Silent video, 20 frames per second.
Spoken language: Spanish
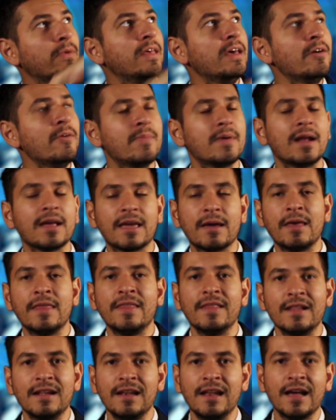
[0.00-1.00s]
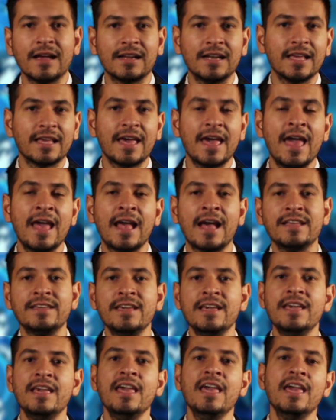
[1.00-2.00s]
video para que le cliquen
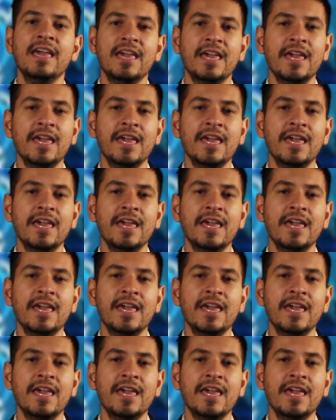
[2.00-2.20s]
allí